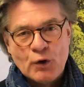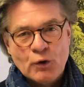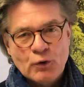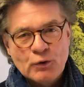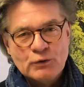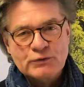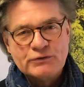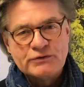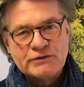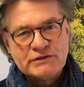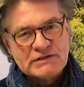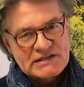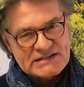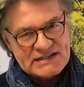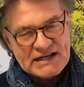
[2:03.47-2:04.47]
Und
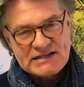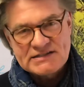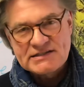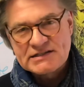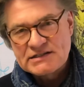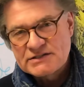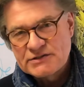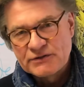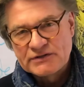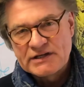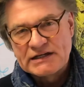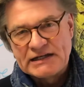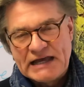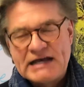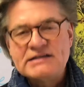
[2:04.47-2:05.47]
das Ganze ist durch
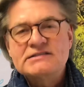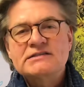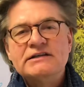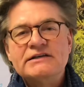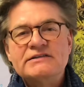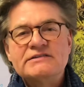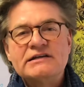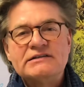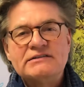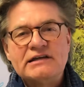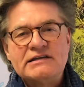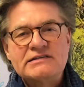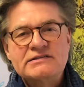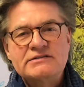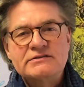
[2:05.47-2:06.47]
ein ärztliches
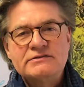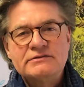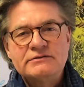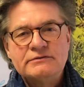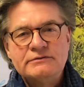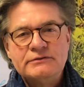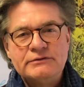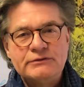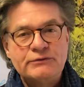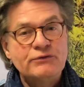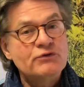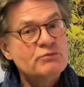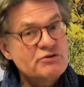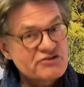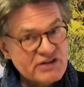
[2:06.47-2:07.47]
Attest äh,
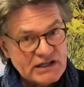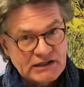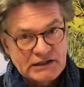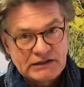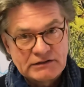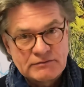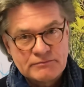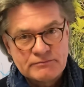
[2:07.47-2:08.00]
zu bestätigen.